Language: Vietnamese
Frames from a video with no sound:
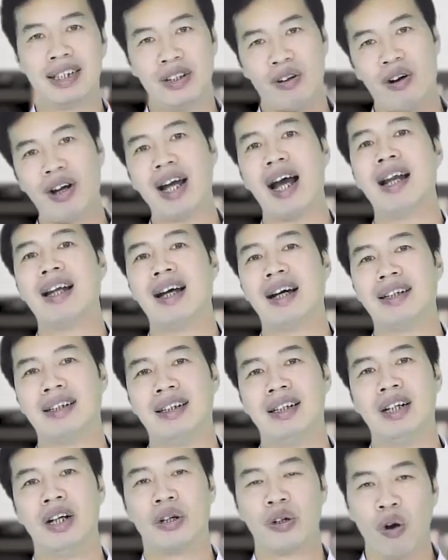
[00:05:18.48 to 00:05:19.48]
thì nói hai lần
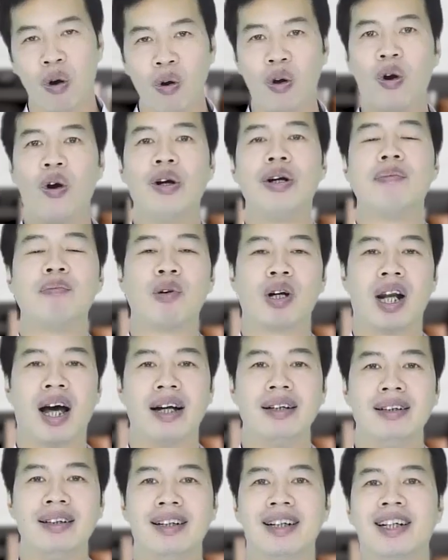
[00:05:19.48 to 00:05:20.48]
đổ lỗi được một
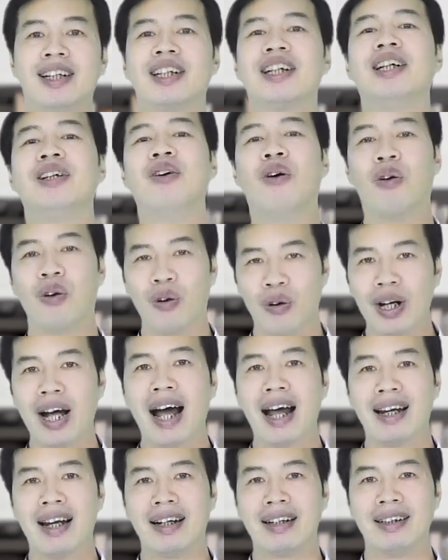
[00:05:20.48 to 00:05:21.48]
lần thì đổ lỗi
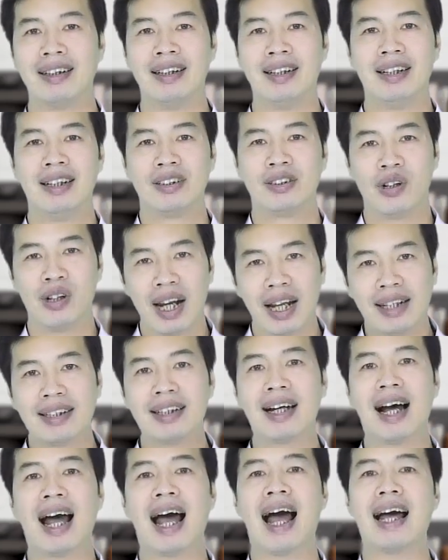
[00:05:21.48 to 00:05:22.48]
hai lần rồi lần
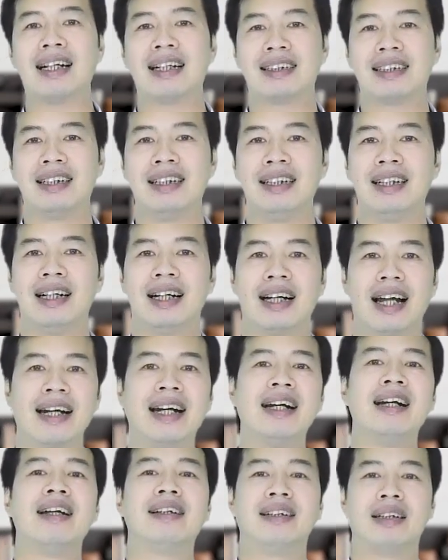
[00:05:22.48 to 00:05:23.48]
thứ hai là gì lại
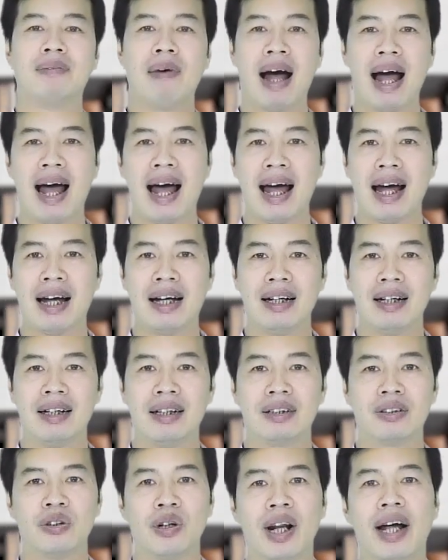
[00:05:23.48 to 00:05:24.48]
đến lần thứ ba
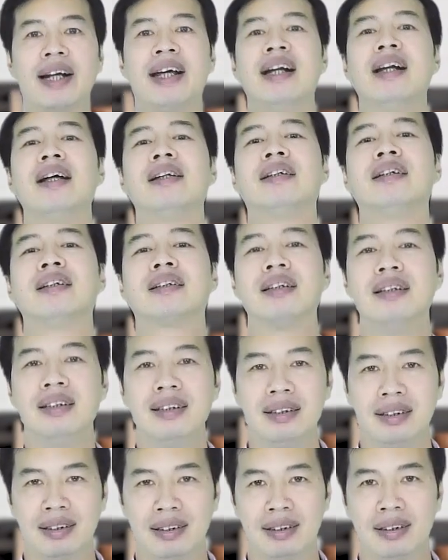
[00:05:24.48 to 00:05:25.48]
rồi lại đến lần thứ
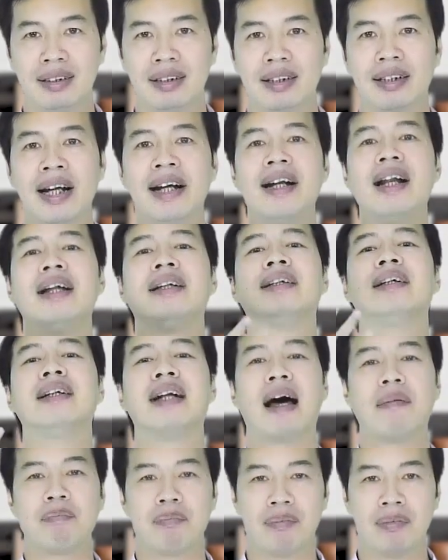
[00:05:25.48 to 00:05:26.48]
tư đến lần thứ
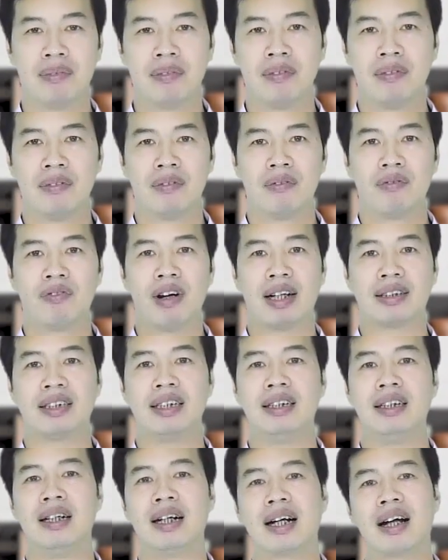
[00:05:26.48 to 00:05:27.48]
năm và
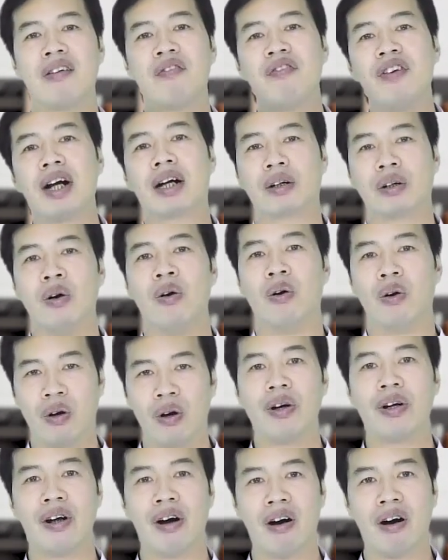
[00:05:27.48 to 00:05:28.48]
gì cái việc đổ
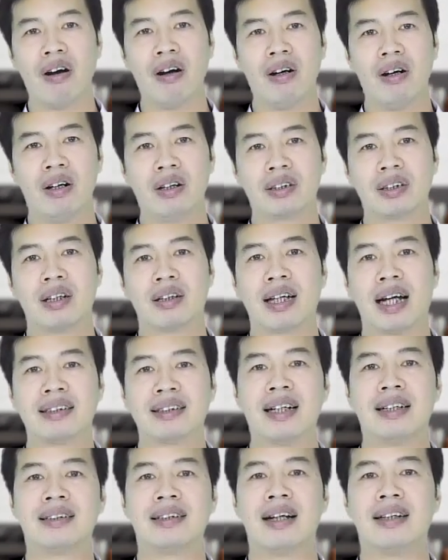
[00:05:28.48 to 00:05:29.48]
lỗi đó trở
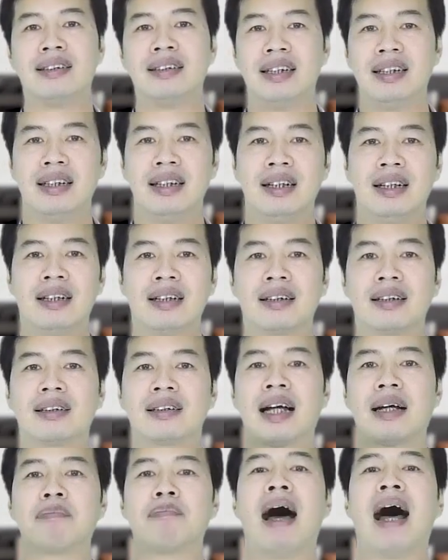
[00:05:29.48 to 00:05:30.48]
thành dần dần gì
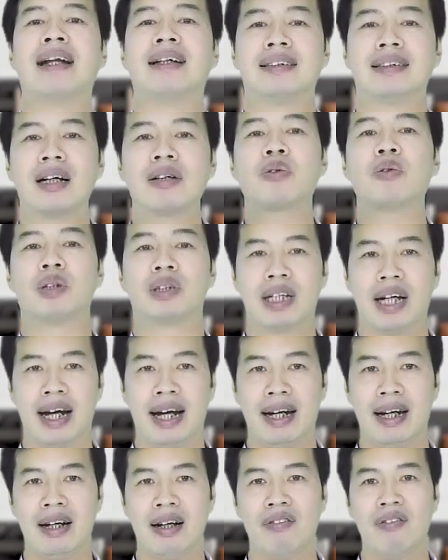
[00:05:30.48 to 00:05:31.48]
thành bản chất của
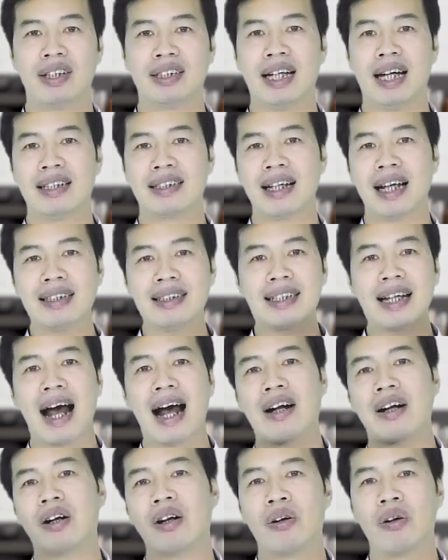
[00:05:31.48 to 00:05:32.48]
trẻ và trẻ sẵn
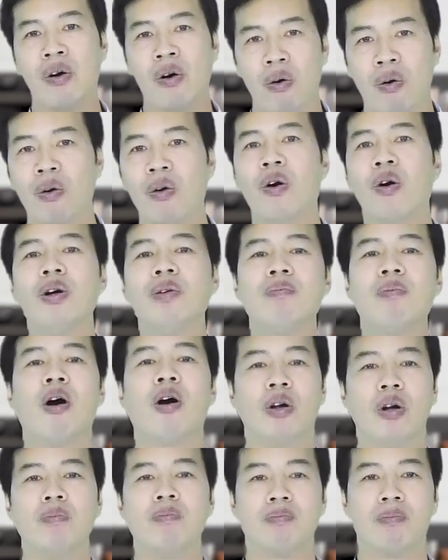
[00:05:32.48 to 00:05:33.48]
sàng đổ lỗi
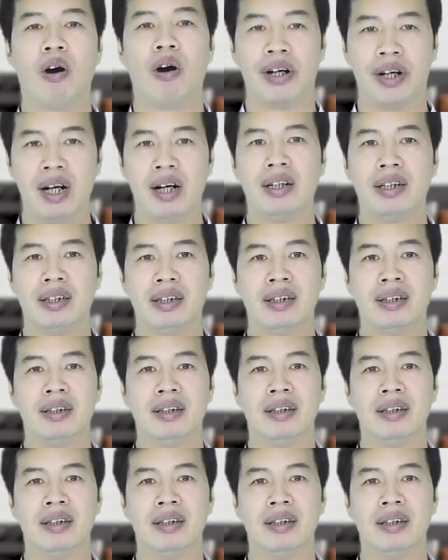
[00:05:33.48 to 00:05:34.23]
mọi lúc mọi nơi